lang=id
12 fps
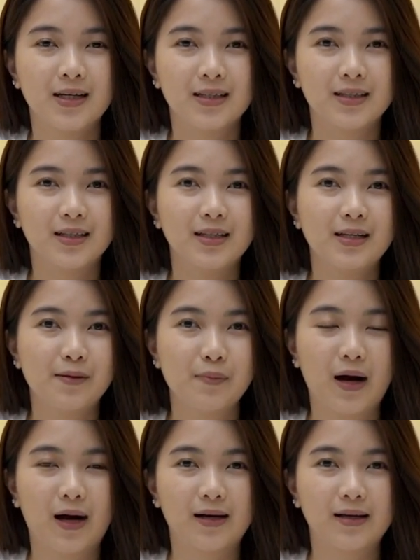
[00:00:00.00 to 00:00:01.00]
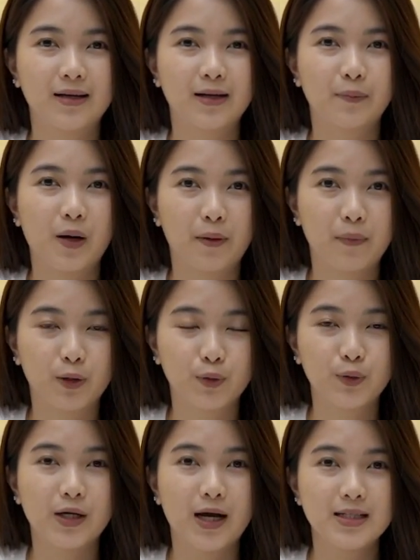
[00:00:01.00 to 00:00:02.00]
Jadi dia bahannya dari bahan
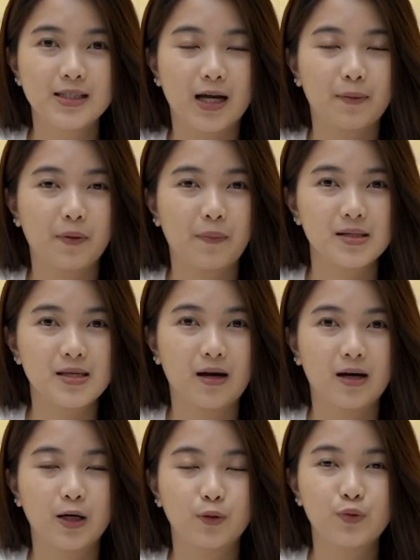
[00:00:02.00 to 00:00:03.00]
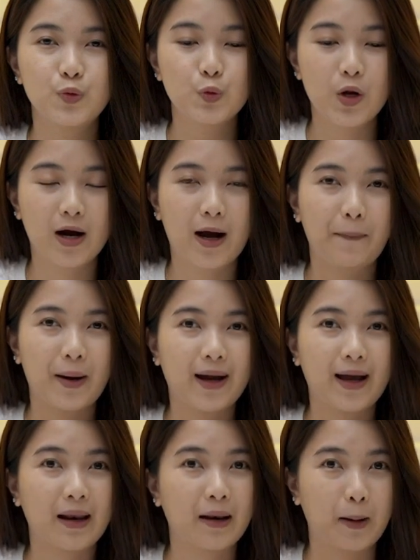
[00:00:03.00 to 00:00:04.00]
batu dan cara pemasangannya itu udah nggak
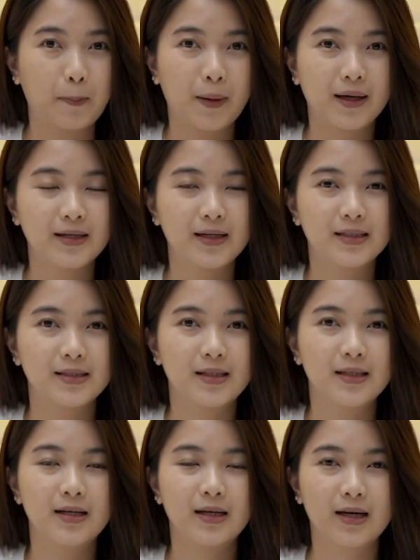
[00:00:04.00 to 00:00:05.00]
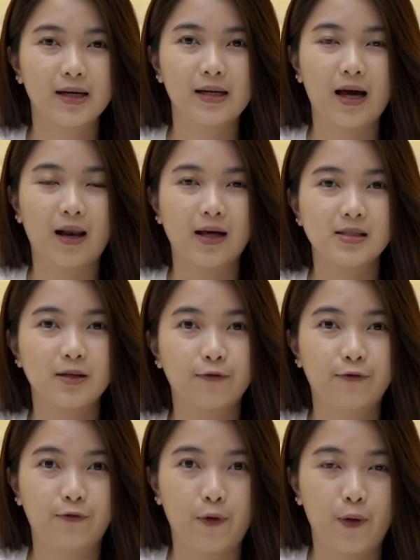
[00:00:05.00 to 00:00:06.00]
pakai lem lagi ya. Jadi dia kayak dialasin
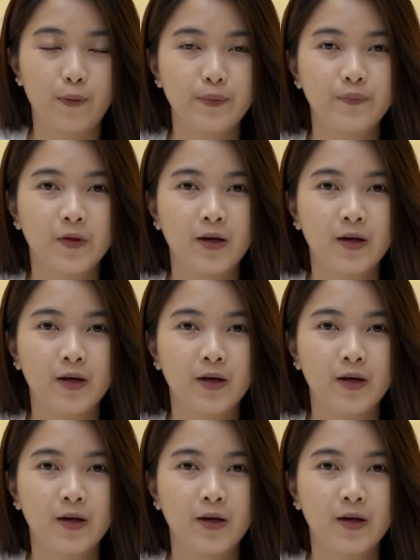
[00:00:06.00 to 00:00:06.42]
foam.